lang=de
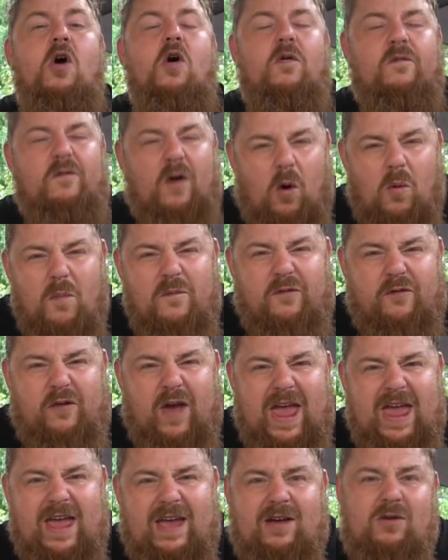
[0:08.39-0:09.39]
Und warum
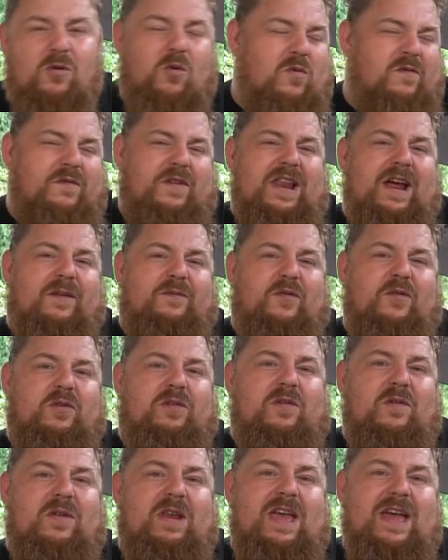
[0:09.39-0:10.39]
Fake und wie das
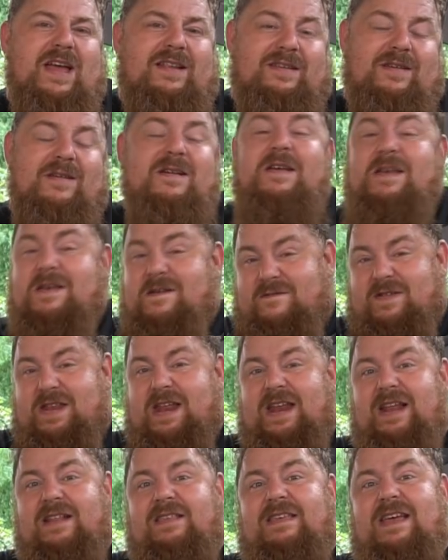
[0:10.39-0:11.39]
funktioniert, wenn
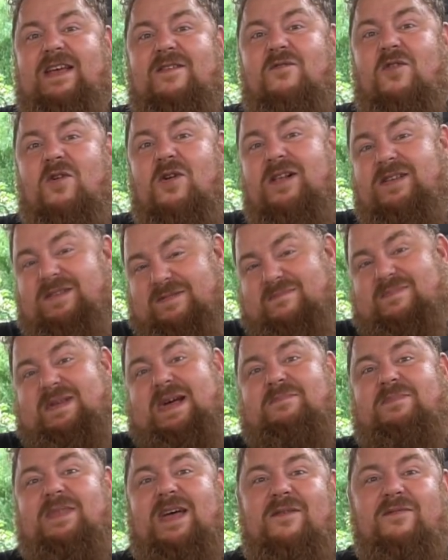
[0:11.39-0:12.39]
ihr das sehen wollt,
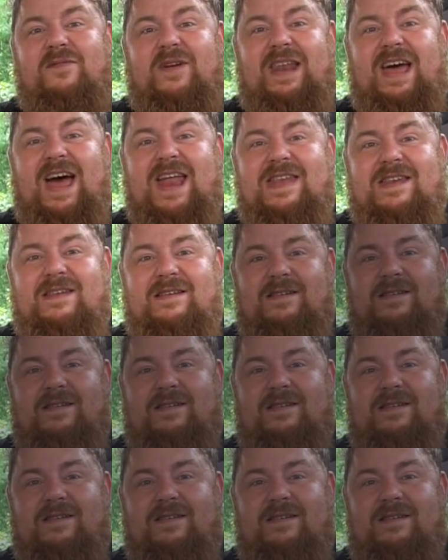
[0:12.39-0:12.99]
bleibt einfach dran.